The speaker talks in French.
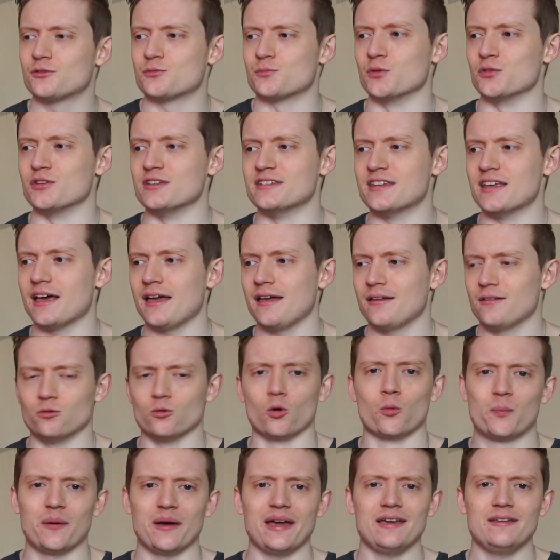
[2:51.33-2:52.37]
je me disais
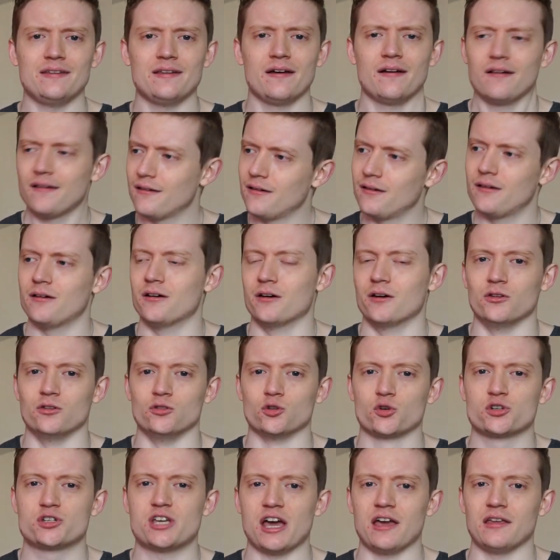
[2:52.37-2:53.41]
no pain,
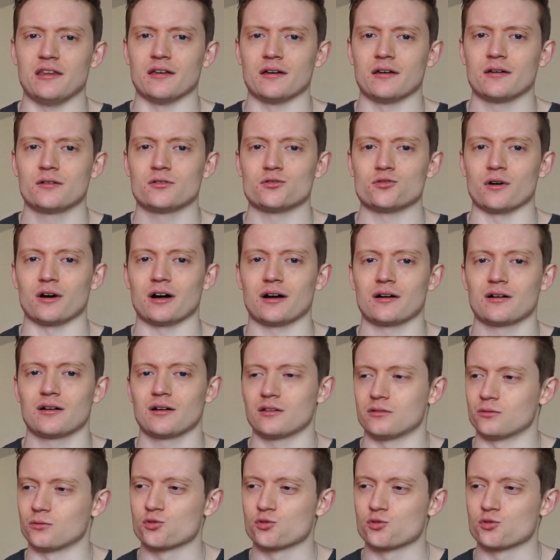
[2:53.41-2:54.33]
no gain, tu vois.